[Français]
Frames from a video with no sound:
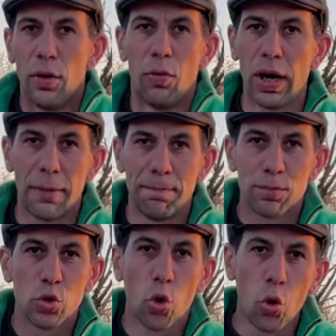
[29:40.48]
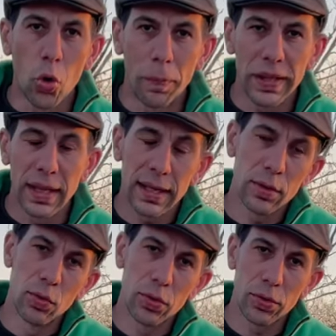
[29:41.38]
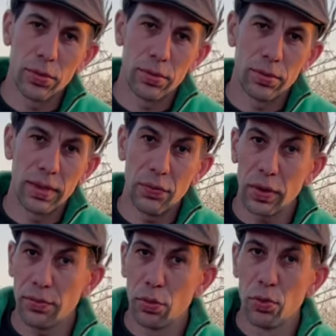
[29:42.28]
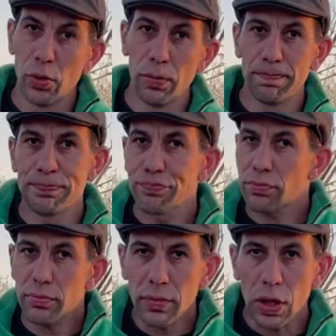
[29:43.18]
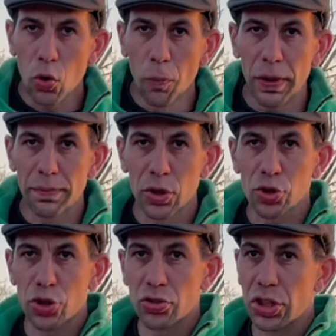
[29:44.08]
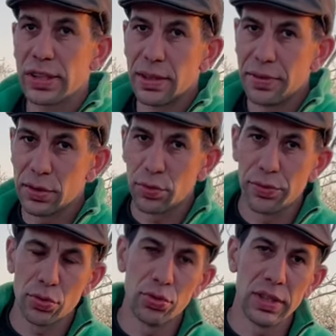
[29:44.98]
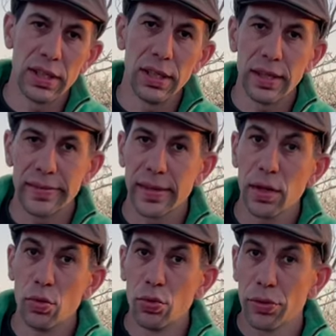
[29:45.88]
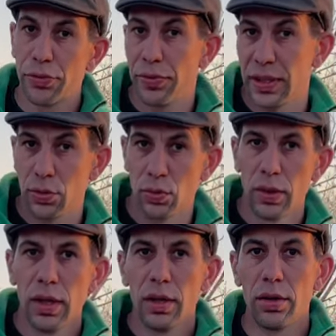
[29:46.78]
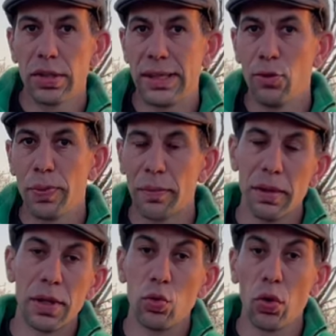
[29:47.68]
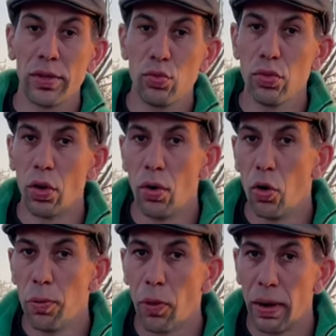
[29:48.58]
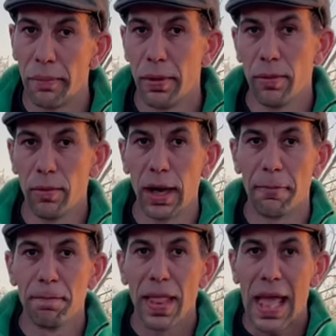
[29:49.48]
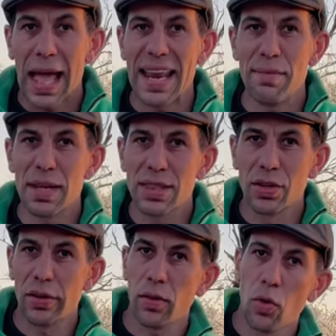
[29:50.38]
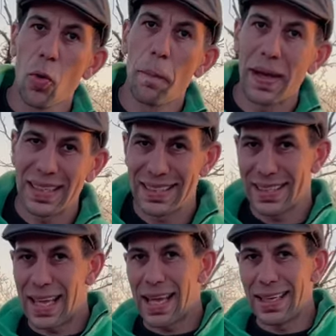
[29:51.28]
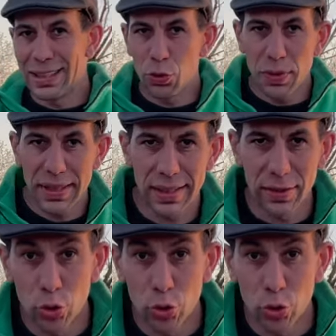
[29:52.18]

Voilà, trop compliqué. Donc, des fois, il vaut mieux complètement changer sa façon de fonctionner, essayer une autre façon euh, qui vous permet bien de résoudre le problème. Voilà. Allez, maintenant, on passe à la suite